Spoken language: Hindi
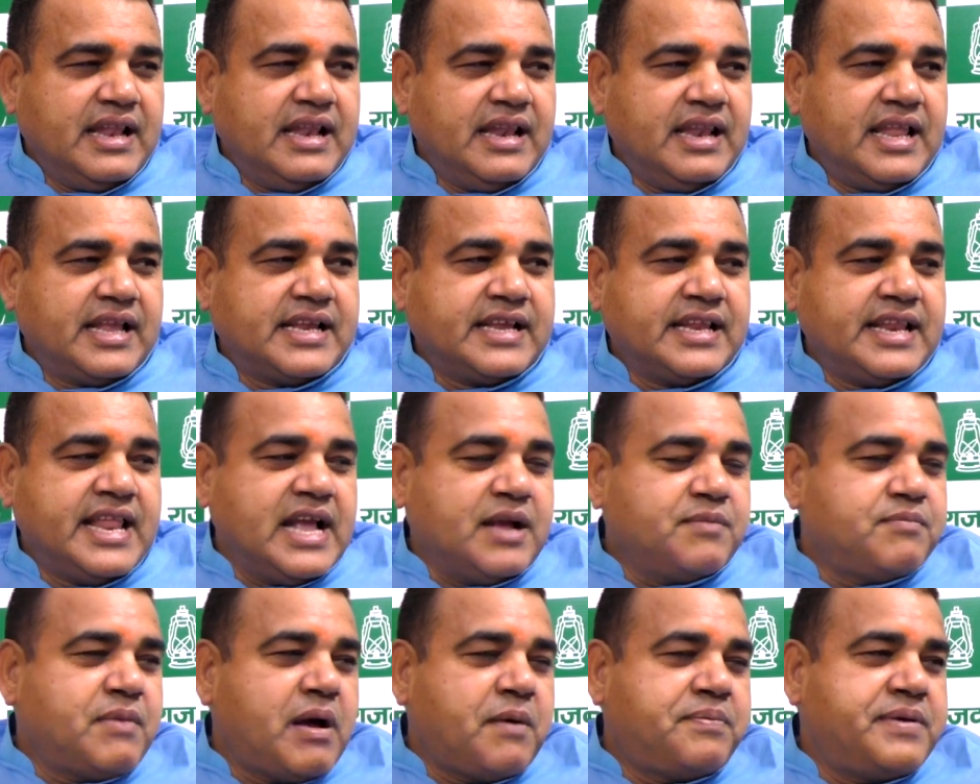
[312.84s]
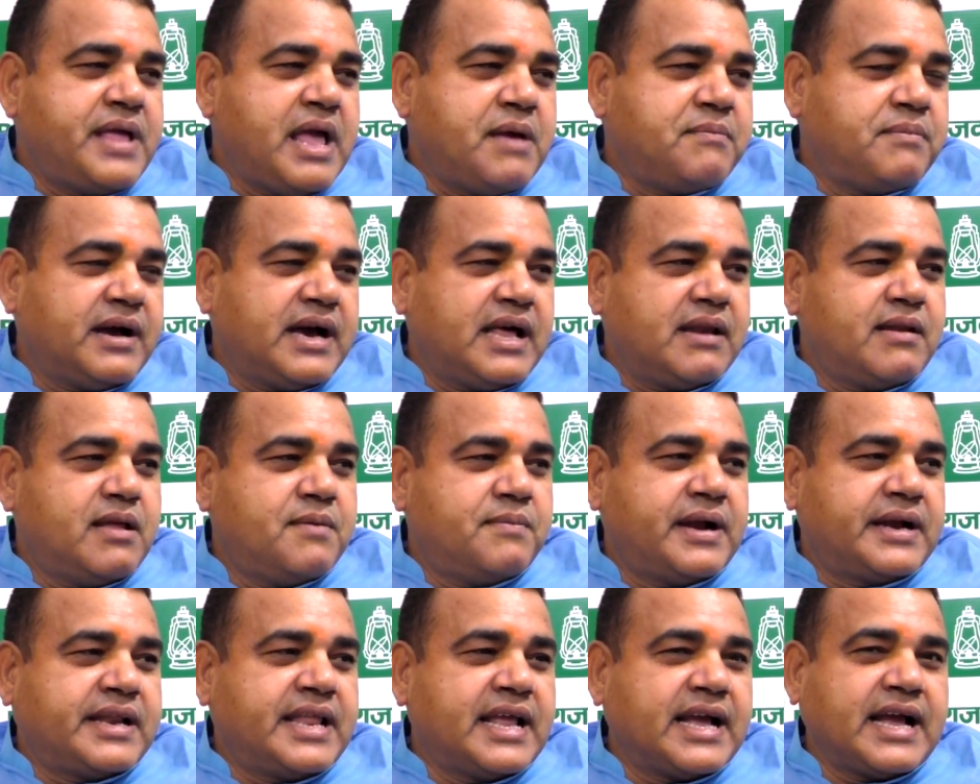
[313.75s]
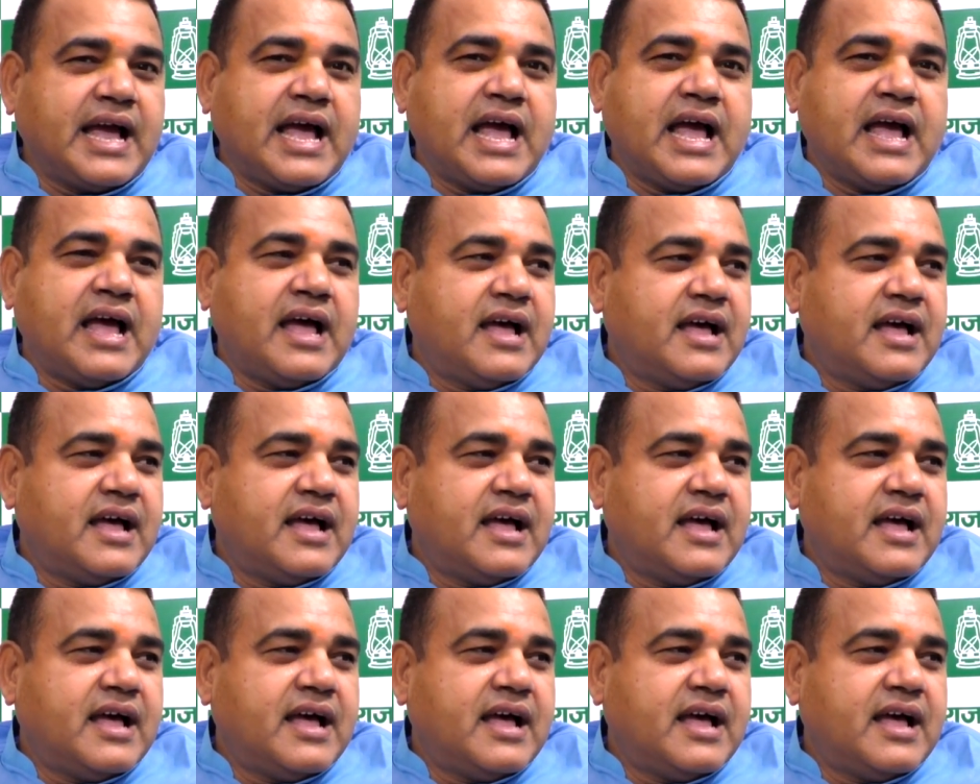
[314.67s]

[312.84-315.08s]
लेकिन एक माफिया बगल में बैठेगा